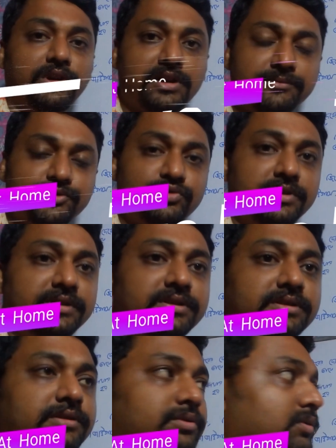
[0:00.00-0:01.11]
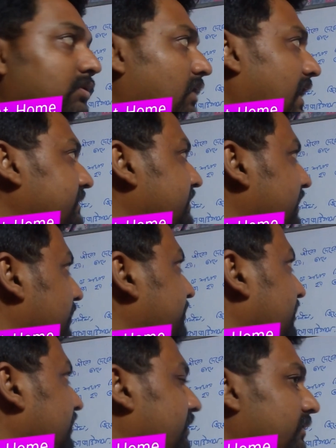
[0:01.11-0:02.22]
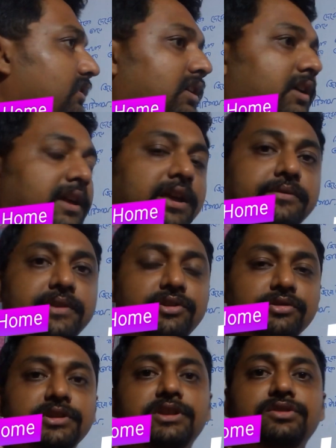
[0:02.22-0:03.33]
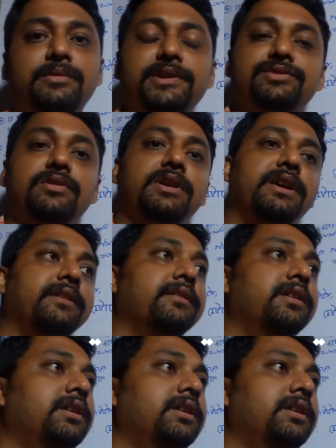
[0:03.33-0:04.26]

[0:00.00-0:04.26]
ওয়েলকাম স্টুডেন্ট তো আজকের আমি এই ভিডিওতে তোমাদের সঙ্গে